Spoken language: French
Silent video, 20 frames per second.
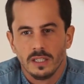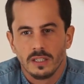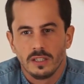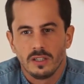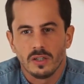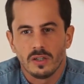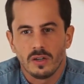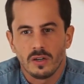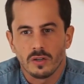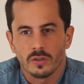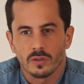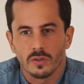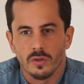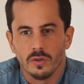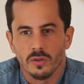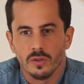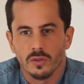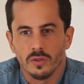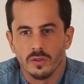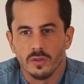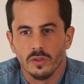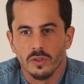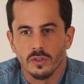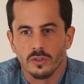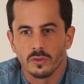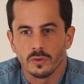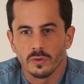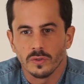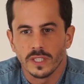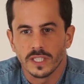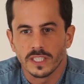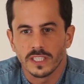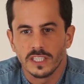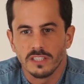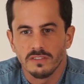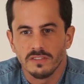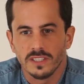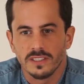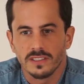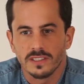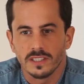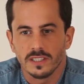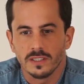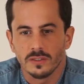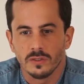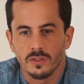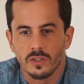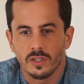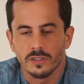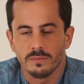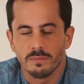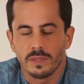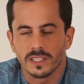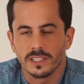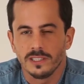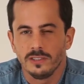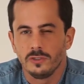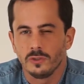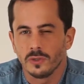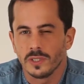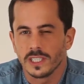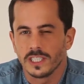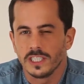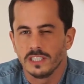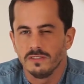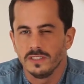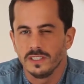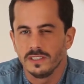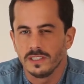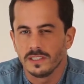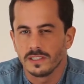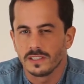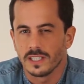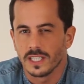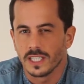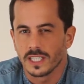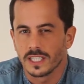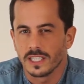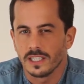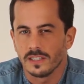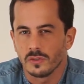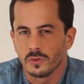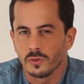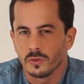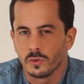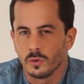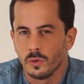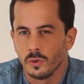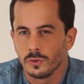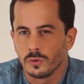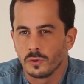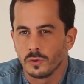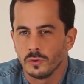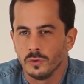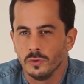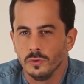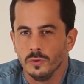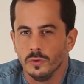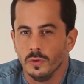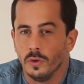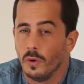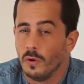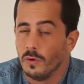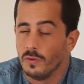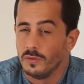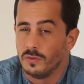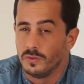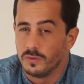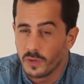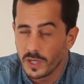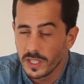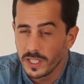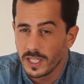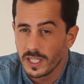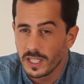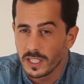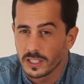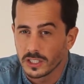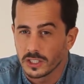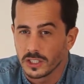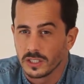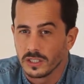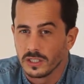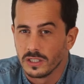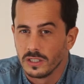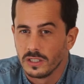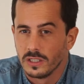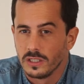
quand euh, ton activité, une grande partie de ton activité, c'est de la création de contenu voyage,